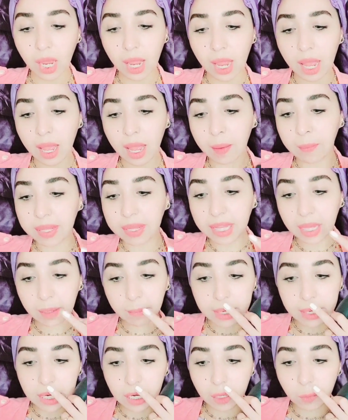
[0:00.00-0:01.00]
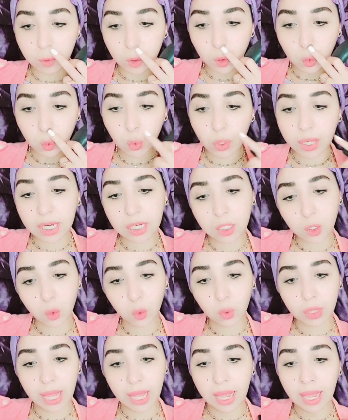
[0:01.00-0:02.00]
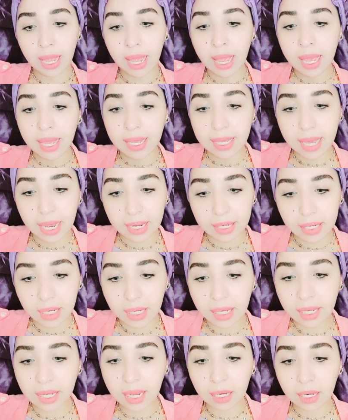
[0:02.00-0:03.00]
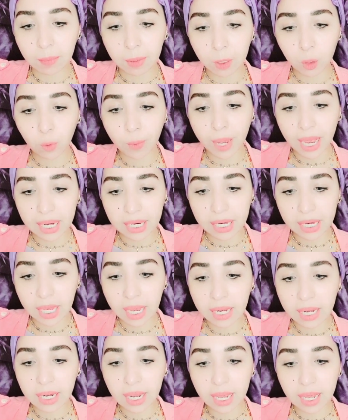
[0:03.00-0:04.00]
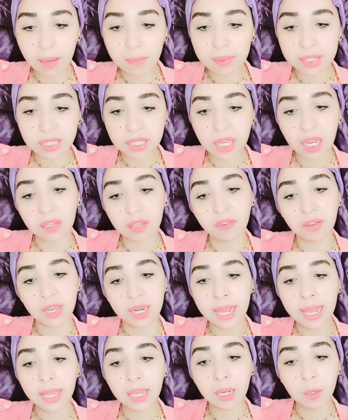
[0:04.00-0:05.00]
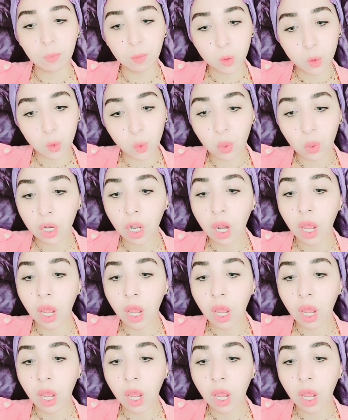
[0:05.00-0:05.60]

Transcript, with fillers: آه، بتعمل للبثور السوداء يعني ايه يعني مكتوب عليها ان هي بتساعد في علاج البثور